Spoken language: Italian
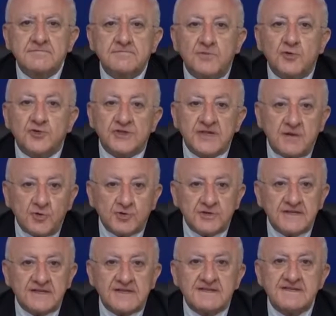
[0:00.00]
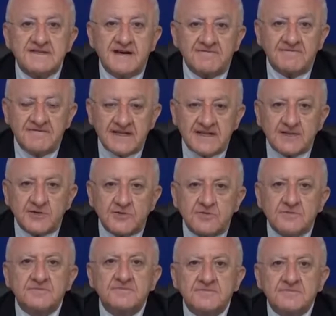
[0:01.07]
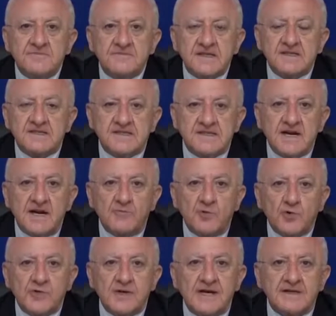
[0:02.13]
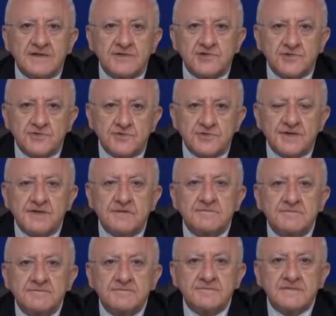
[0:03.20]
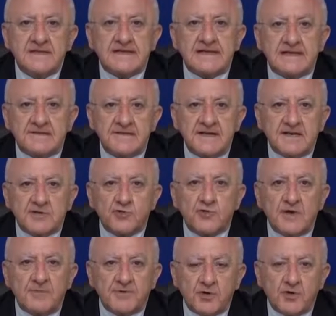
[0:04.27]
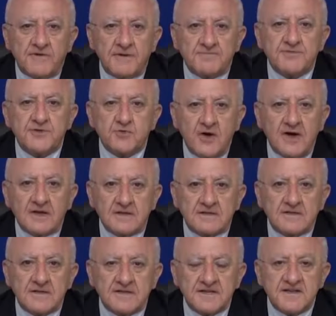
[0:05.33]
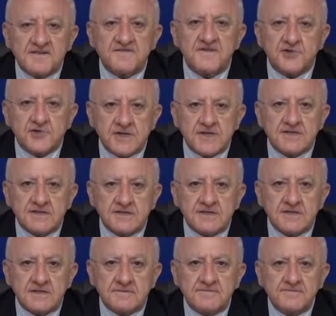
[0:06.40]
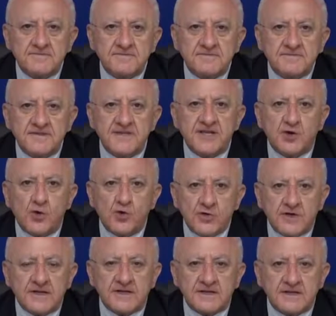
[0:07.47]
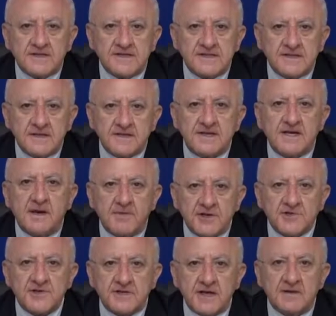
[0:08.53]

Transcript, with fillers: Possiamo dire davvero che siamo la regione che ha dato la prova più alta di efficienza di concretezza, di capacità